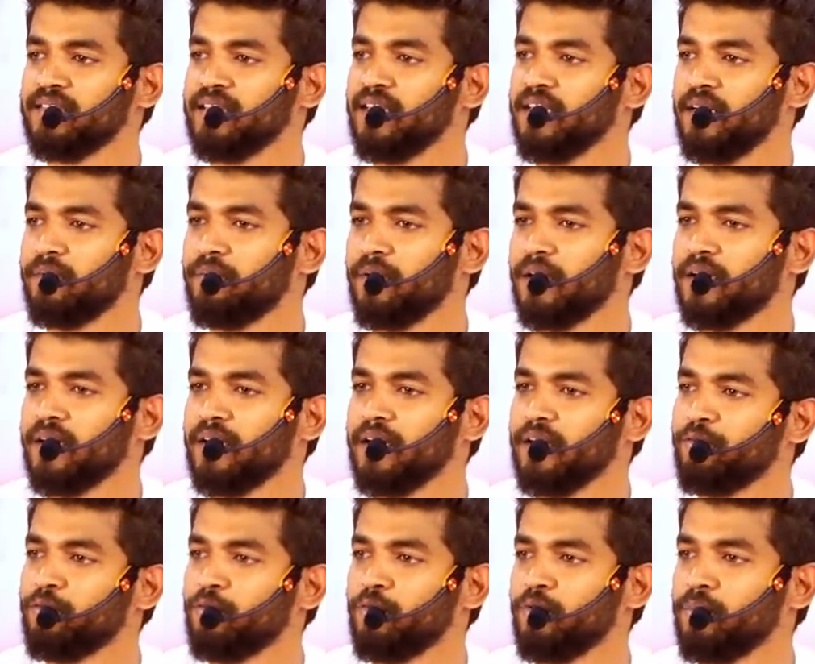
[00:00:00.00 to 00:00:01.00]
சீரியல்
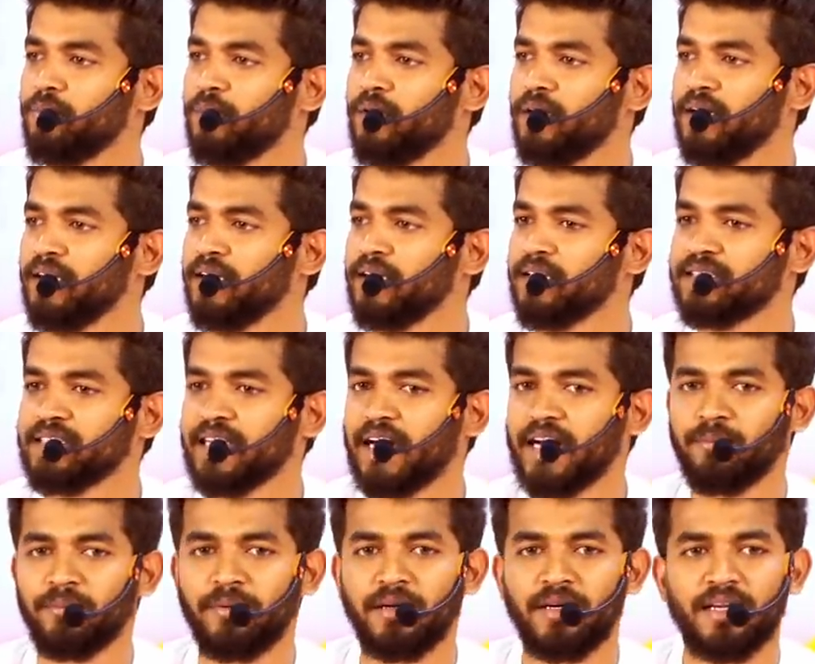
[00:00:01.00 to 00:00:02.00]
பார்க்குறீங்க ஃபோன் பண்ணுறீங்க
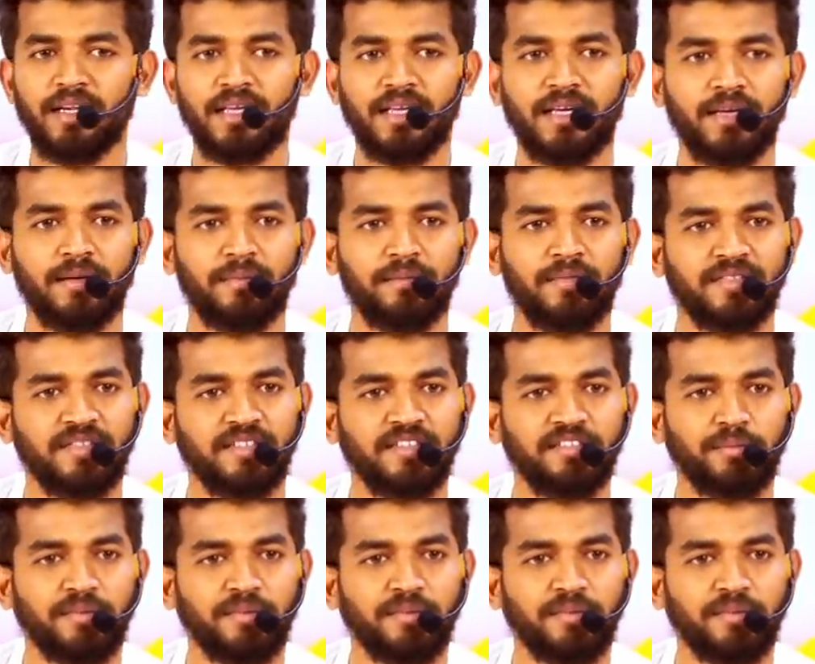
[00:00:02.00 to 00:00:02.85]
சேட் பண்ணுறீங்க பிஸ்னஸ்